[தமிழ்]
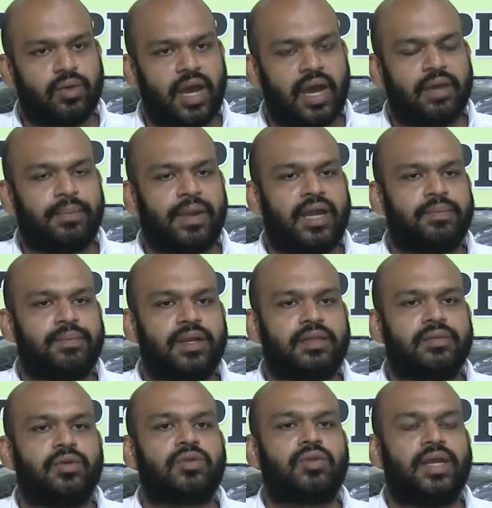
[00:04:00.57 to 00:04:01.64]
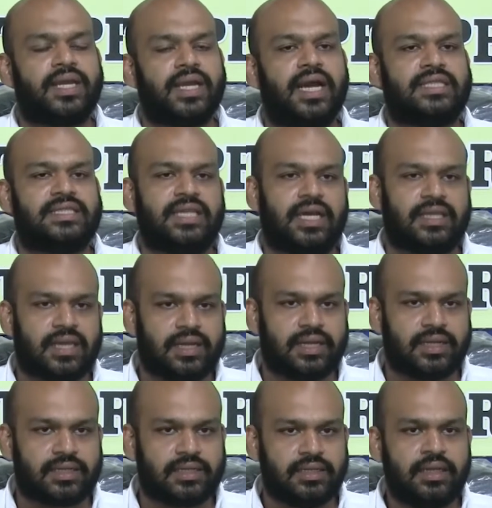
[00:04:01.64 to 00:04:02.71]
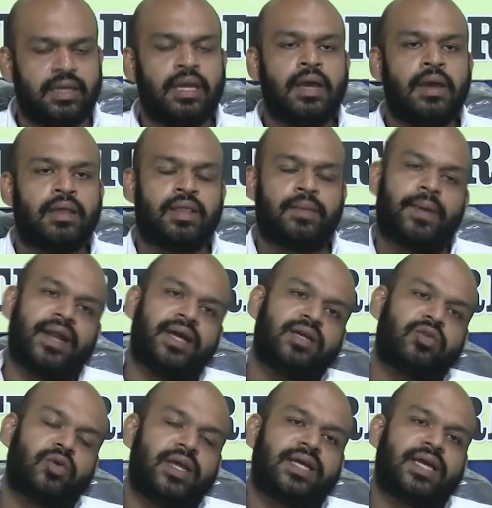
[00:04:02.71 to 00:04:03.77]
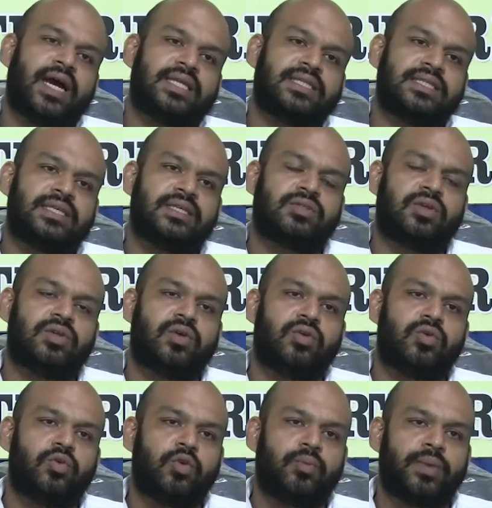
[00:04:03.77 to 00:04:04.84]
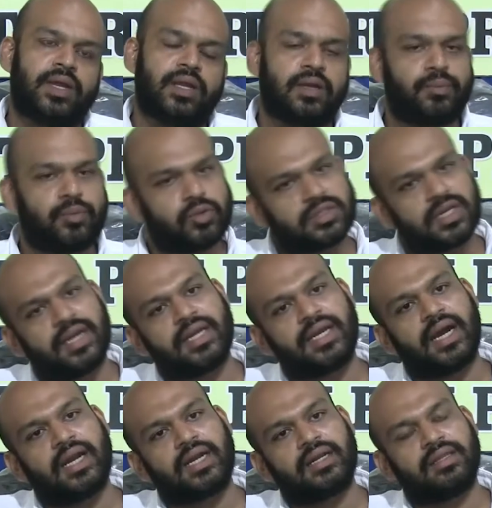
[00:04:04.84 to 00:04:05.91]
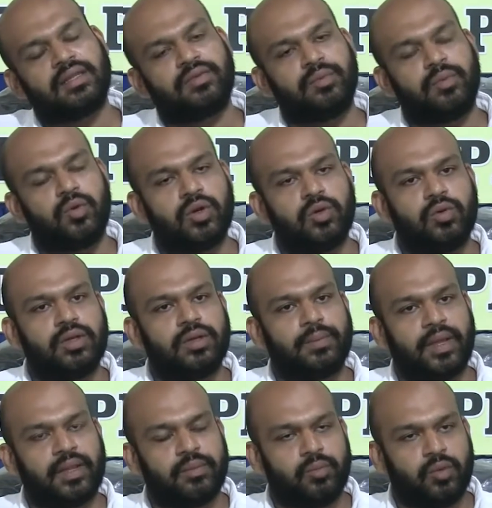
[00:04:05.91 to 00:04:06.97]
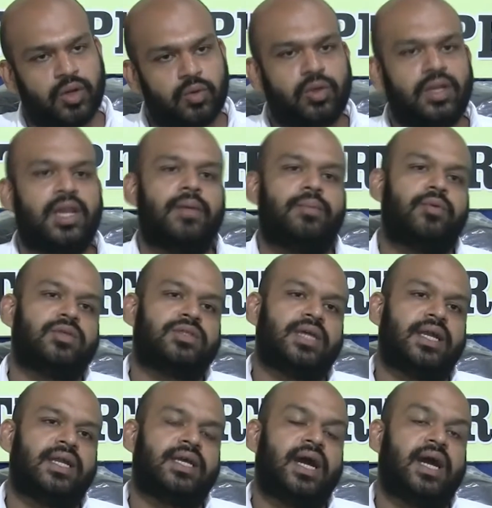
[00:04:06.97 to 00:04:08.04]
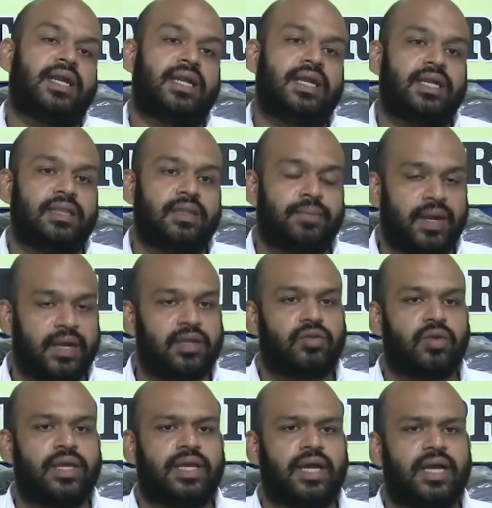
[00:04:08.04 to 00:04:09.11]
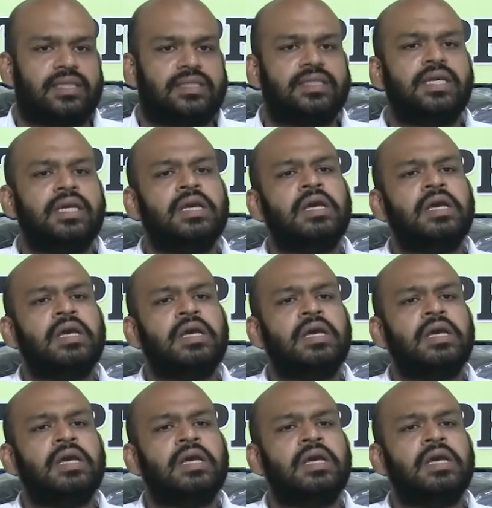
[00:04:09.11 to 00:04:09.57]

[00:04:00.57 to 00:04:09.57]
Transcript: ஊடாக பயன்படுத்தும் ஒரு தொலைக்காட்சியாக தான் இருக்குது இந்த படகு தொலைக்காட்சி என்று சொல்லி ஒரு நூறு பேருக்கு பூச்சாண்டி காட்டுற இந்த முகநூல் பதி முகநூலிலே பூச்சாண்டி காட்டுற இந்த படகு தொலைக்காட்சி